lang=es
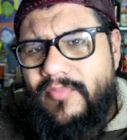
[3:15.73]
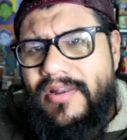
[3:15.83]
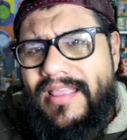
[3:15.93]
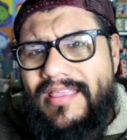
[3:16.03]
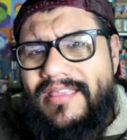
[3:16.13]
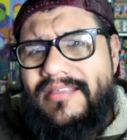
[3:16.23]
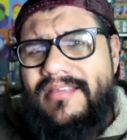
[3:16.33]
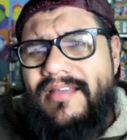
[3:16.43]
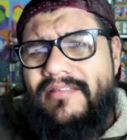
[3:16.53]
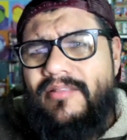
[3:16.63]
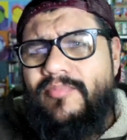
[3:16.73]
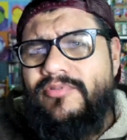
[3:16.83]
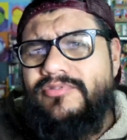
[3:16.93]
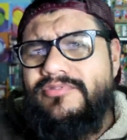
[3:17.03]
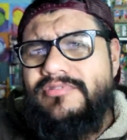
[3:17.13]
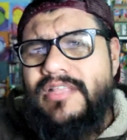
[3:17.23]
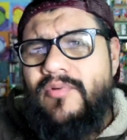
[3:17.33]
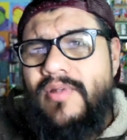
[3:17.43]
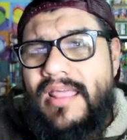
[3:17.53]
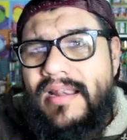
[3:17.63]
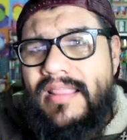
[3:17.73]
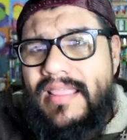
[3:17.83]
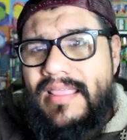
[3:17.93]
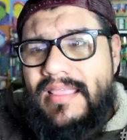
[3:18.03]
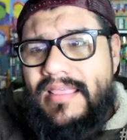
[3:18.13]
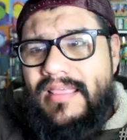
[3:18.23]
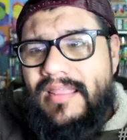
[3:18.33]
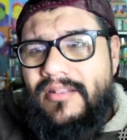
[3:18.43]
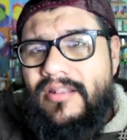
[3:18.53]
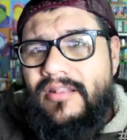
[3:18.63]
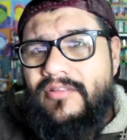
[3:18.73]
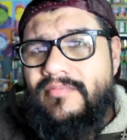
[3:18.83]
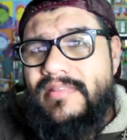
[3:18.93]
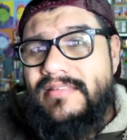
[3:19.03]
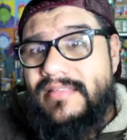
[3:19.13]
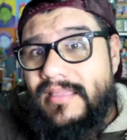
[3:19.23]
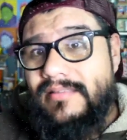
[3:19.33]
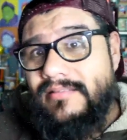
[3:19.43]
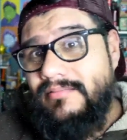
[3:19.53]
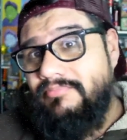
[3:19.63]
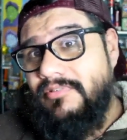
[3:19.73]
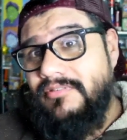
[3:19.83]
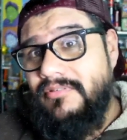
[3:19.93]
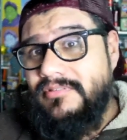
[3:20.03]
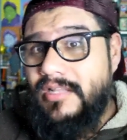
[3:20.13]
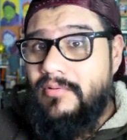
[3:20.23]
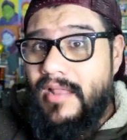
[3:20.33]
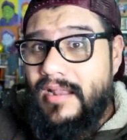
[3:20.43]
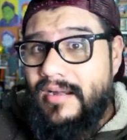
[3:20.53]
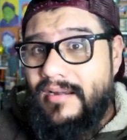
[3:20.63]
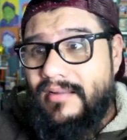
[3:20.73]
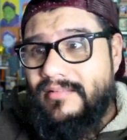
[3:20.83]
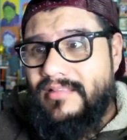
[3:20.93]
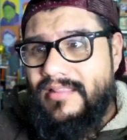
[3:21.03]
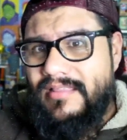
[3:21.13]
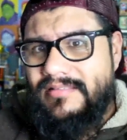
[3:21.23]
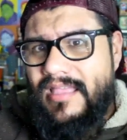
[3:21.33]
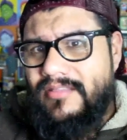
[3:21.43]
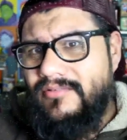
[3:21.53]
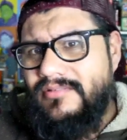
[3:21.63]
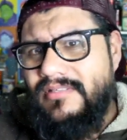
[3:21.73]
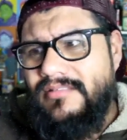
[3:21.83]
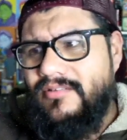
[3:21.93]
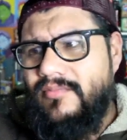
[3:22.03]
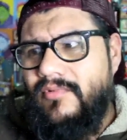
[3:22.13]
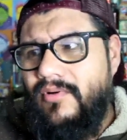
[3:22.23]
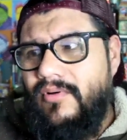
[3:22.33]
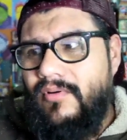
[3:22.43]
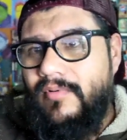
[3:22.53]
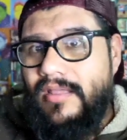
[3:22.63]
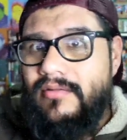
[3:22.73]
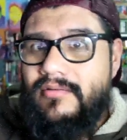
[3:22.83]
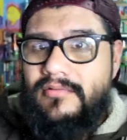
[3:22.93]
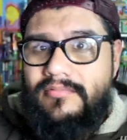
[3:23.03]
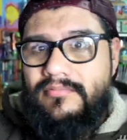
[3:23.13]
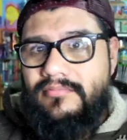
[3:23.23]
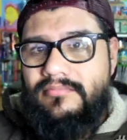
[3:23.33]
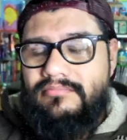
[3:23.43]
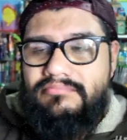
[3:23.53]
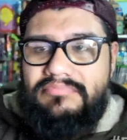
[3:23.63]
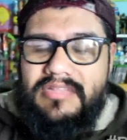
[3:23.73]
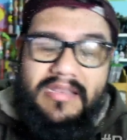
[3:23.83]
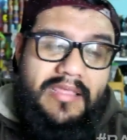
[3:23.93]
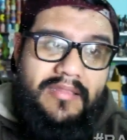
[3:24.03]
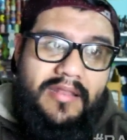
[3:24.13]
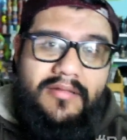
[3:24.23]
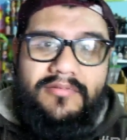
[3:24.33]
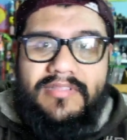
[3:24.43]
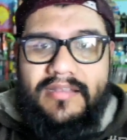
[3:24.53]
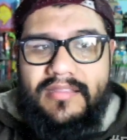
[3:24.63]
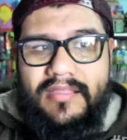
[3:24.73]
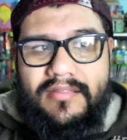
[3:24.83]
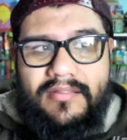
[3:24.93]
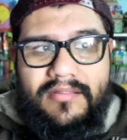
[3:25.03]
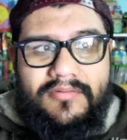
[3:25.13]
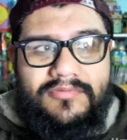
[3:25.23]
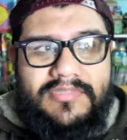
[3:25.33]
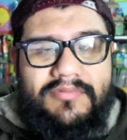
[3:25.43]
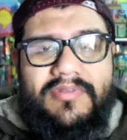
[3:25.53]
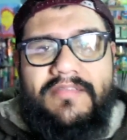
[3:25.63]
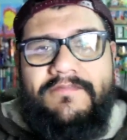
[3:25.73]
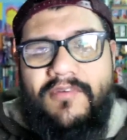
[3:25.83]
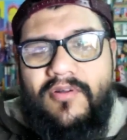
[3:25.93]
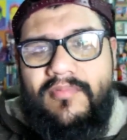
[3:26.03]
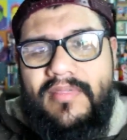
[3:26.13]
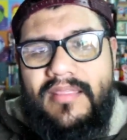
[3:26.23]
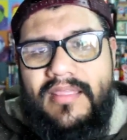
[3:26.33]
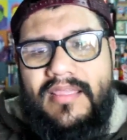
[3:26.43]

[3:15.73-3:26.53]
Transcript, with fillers: por la calle hablando por su celular. En el 2006, pues con celular, hace 10 años, es como, bueno, tenía dinero esa niña, eh, usaba uniforme,